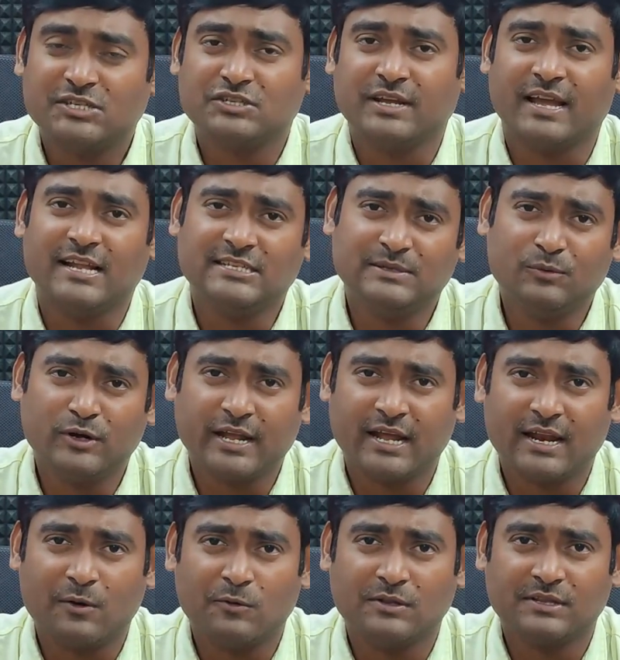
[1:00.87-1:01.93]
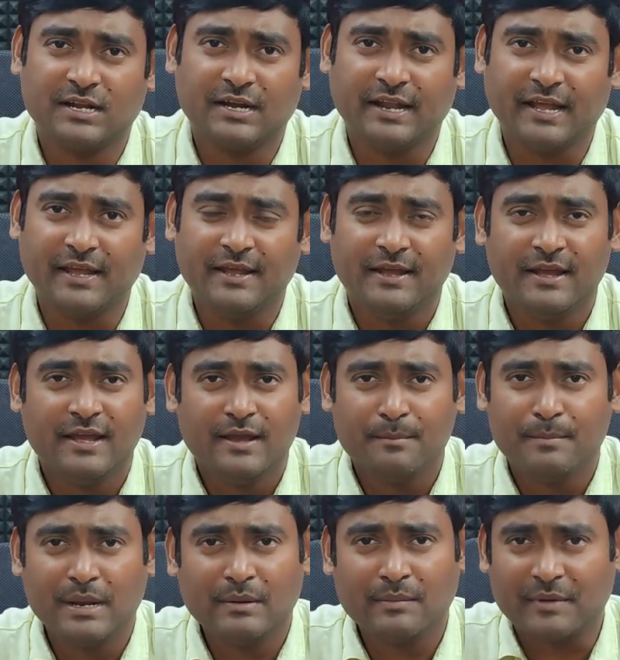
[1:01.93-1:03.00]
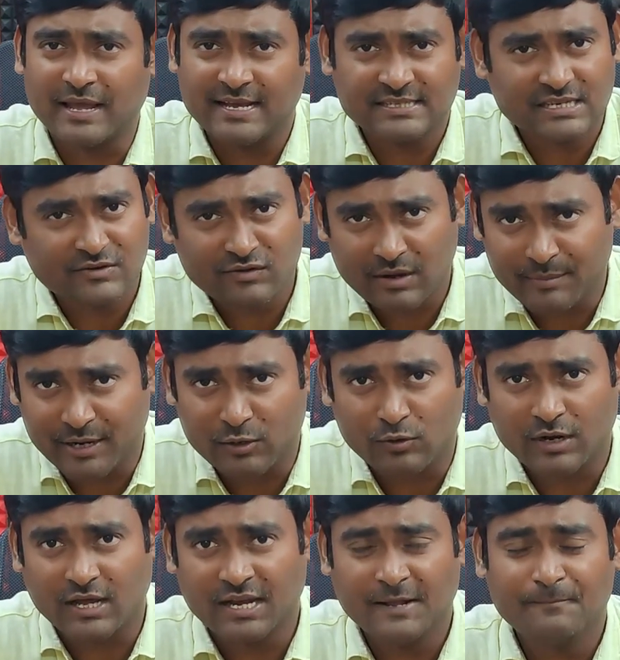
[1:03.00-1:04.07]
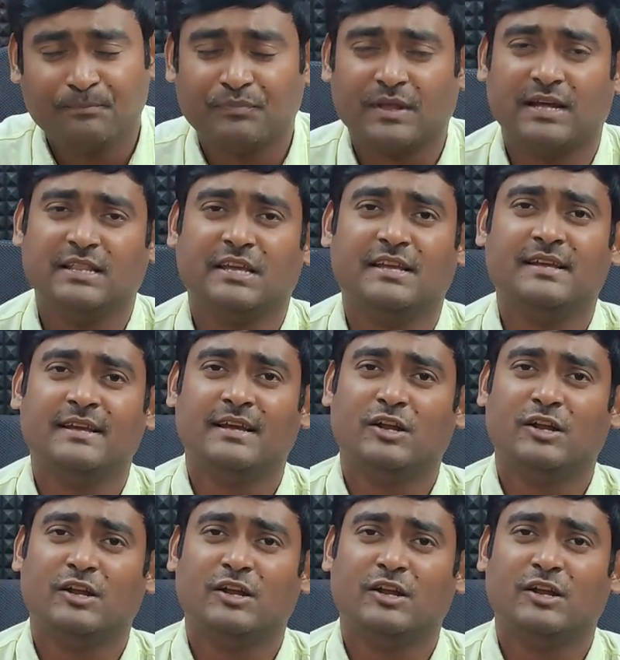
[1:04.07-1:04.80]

ఫస్ట్ ఎలిజిబిలిటీ ఎలా ఉంటుందంటే మినిమం ఏజ్ రిక్వైర్మెంట్ ఉండాలి అది